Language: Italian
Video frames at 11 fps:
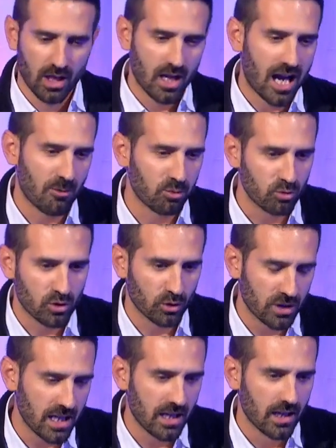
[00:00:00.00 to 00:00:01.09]
abuso
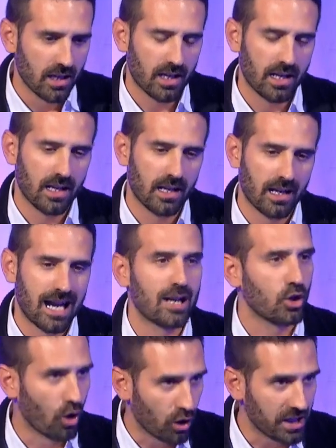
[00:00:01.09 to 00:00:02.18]
di eh,
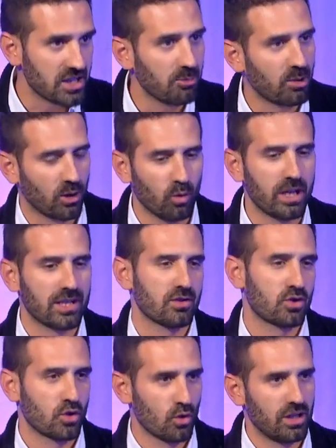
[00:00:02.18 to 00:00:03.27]
alcolici, per cui
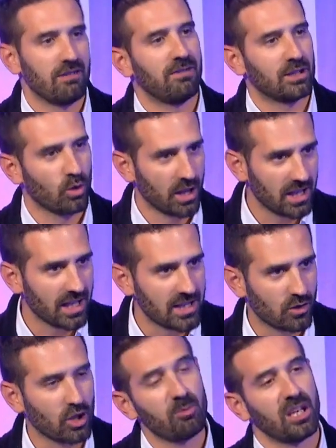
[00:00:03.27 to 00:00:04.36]
sono dei fattori di
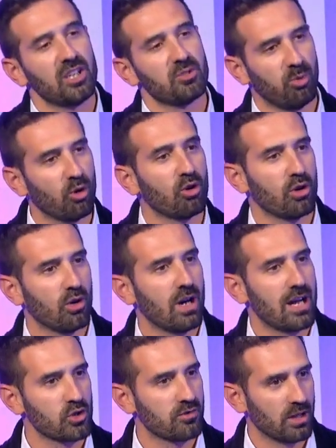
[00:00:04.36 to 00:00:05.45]
rischio che predispongono
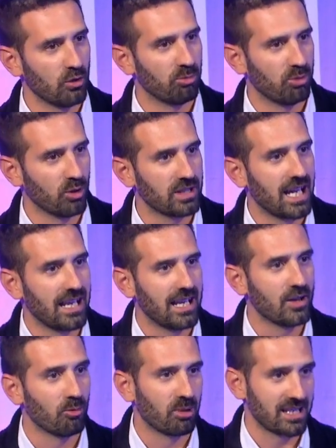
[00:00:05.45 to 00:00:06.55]
allo sviluppo delle
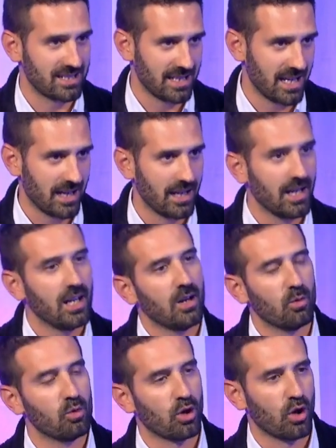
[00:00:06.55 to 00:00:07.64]
neoplasie
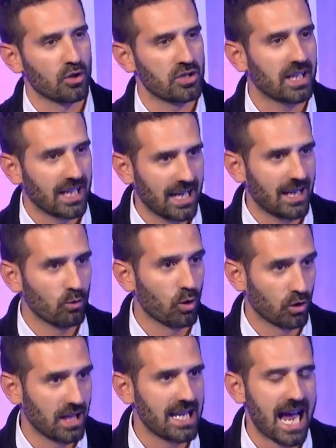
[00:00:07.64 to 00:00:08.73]
urologiche
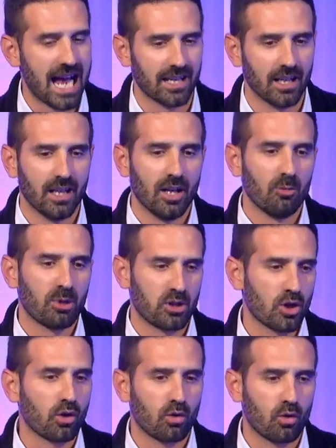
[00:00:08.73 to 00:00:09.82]
uroteliali.
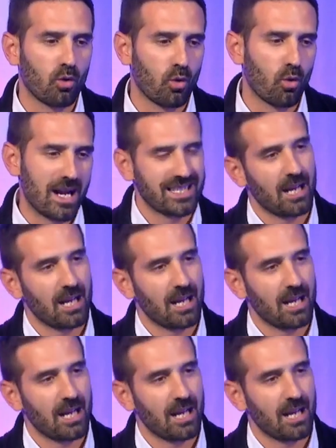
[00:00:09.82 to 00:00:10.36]
Perciò queste